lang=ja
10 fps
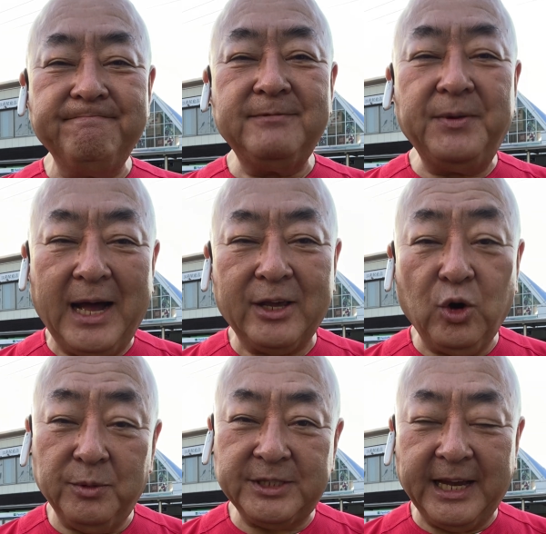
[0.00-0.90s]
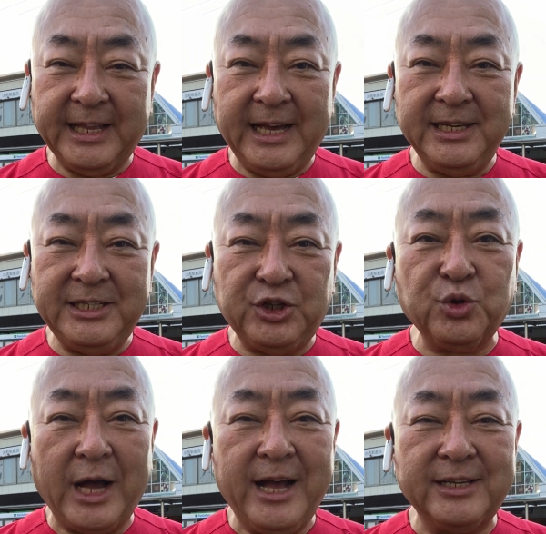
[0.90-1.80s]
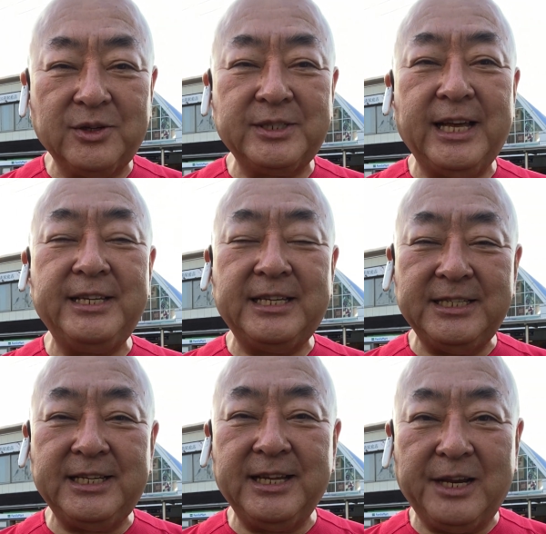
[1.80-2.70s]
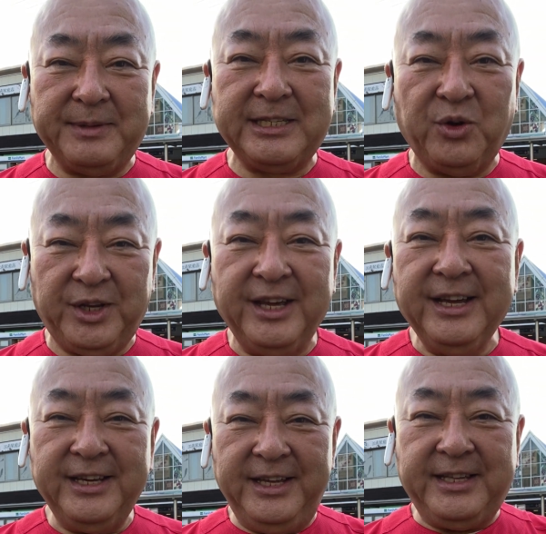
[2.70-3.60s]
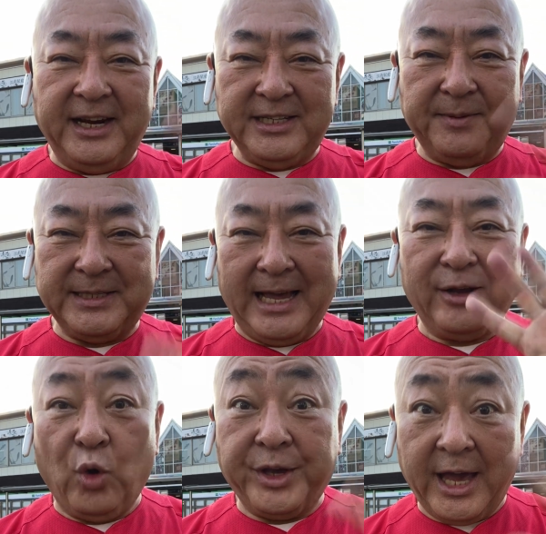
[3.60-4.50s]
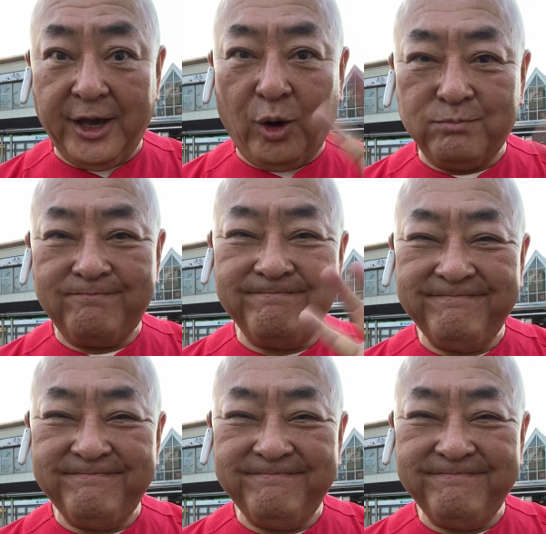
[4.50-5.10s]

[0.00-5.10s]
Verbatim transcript: では、今日も素敵な1週間、そして1日になりますように、いってらっしゃいませ。ごきげんよう。